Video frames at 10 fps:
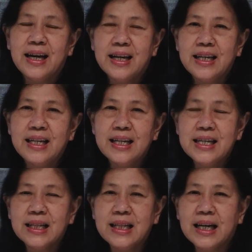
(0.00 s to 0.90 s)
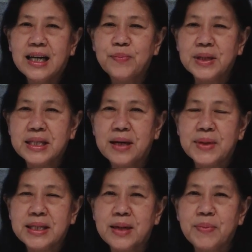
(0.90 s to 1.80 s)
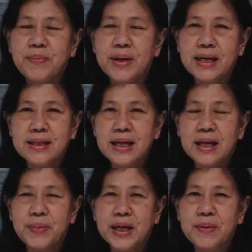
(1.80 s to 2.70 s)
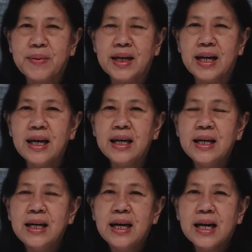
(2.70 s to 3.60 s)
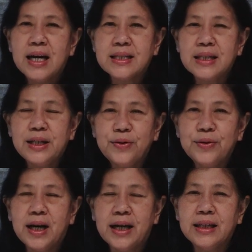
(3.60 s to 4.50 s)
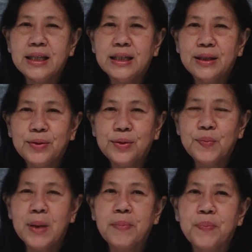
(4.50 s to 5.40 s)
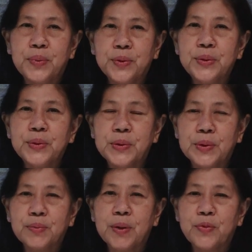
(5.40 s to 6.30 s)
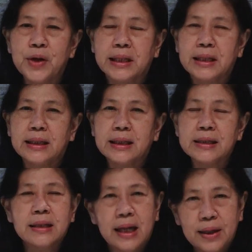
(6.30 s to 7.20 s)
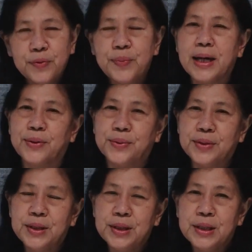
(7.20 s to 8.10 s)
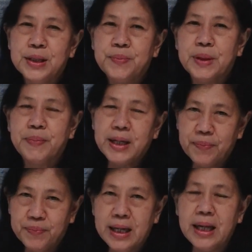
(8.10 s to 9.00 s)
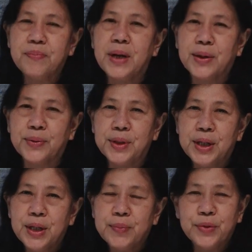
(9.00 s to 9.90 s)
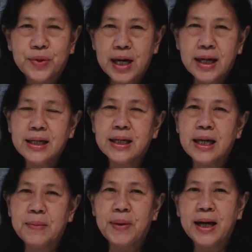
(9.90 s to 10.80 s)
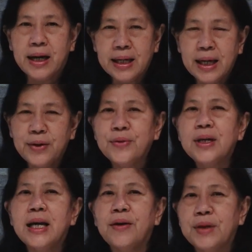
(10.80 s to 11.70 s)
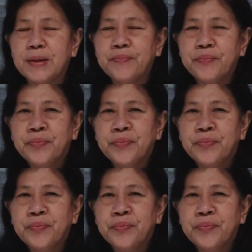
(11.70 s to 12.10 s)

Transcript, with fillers: Hari ini kita akan bersama-sama belajar bagaimana kasih Tuhan itu mampu untuk membuat kita selalu baru, berpenampilan baru, bukan dengan pakaian duniawi,